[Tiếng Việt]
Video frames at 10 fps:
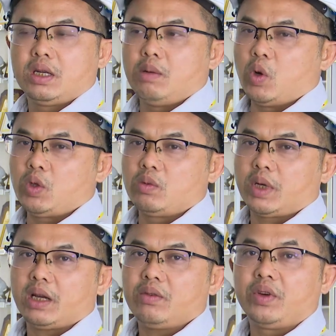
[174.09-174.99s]
để bổ sung
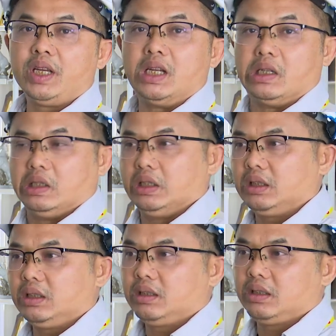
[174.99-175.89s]
các cái vi lượng
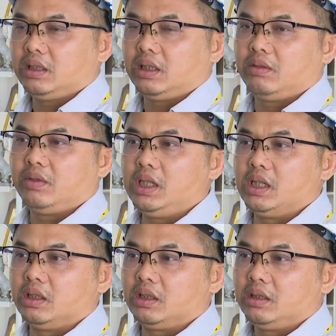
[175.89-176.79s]
ờ, vi
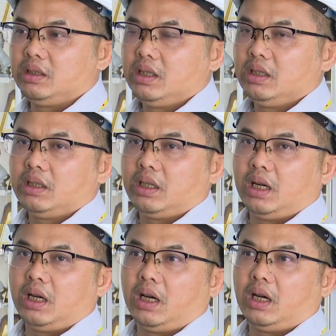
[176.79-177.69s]
lượng à,